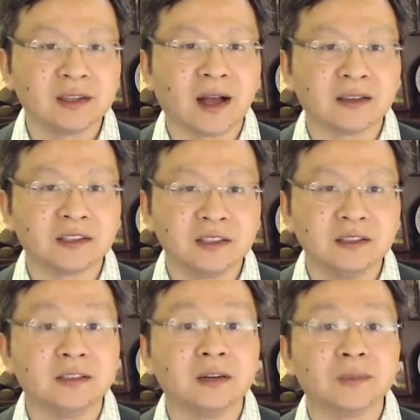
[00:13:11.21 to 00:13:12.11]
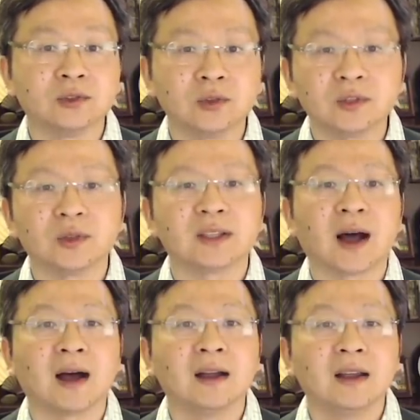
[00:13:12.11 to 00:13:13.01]
感吸引人们追随
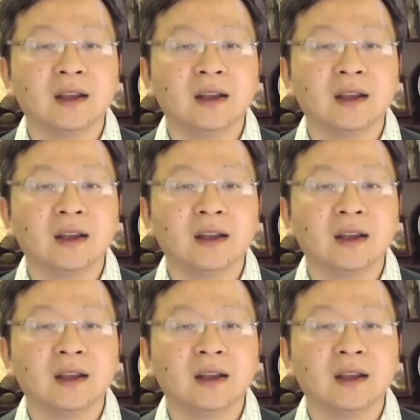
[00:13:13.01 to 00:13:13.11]
他？